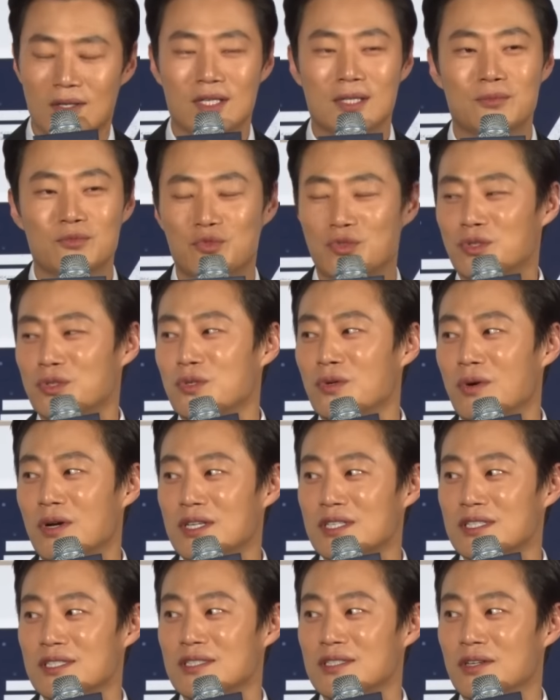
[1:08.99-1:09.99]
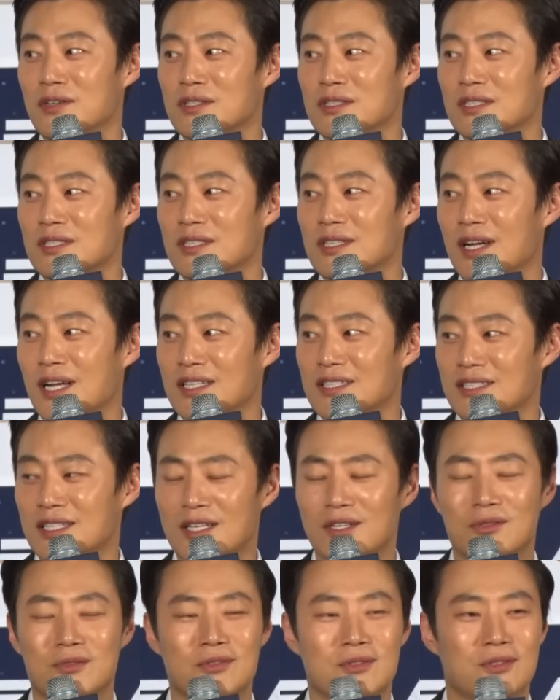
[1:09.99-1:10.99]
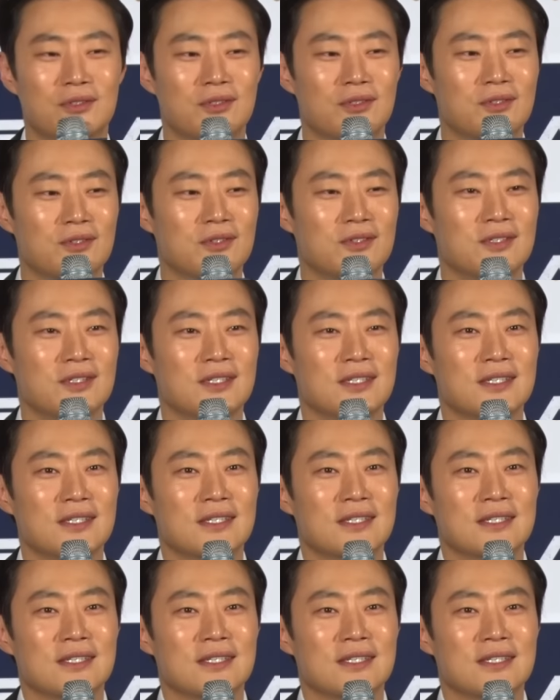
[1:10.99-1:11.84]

형님 주인공 하시는 연극을 같이 했고 어,